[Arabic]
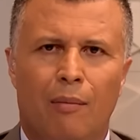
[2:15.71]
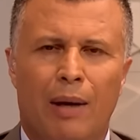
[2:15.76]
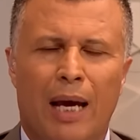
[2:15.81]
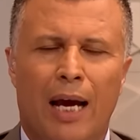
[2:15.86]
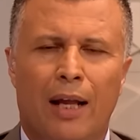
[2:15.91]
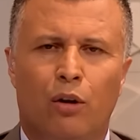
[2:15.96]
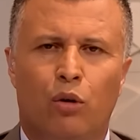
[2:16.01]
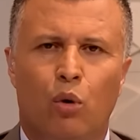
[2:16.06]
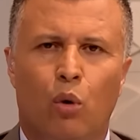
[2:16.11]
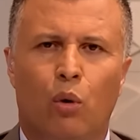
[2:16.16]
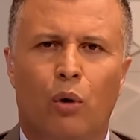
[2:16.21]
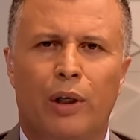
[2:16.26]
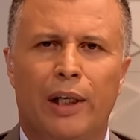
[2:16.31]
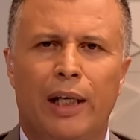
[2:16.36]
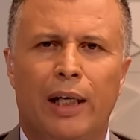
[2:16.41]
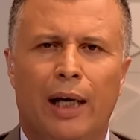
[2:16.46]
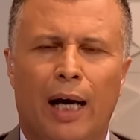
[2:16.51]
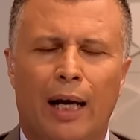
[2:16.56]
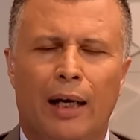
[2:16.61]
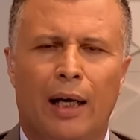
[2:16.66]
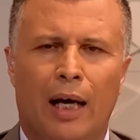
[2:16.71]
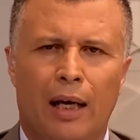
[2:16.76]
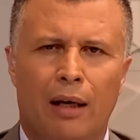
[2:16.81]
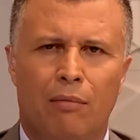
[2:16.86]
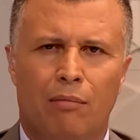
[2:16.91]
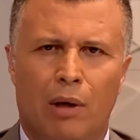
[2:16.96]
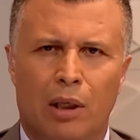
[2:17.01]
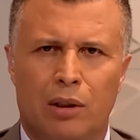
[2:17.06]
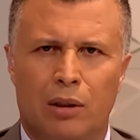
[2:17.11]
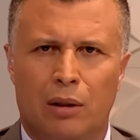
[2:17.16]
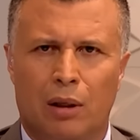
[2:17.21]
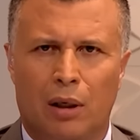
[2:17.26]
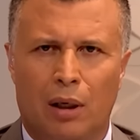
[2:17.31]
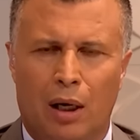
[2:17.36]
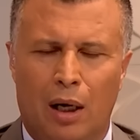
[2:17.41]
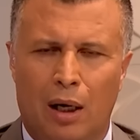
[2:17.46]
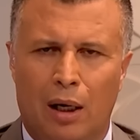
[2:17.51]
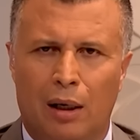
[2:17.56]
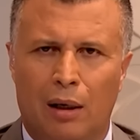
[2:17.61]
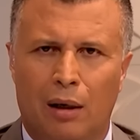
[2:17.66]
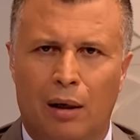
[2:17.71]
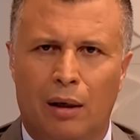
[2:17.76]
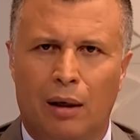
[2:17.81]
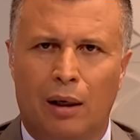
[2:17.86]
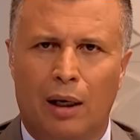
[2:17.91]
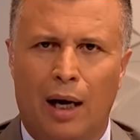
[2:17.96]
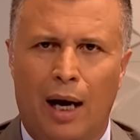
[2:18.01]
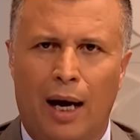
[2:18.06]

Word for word: بأن تغنيك عن أي مصدر آخر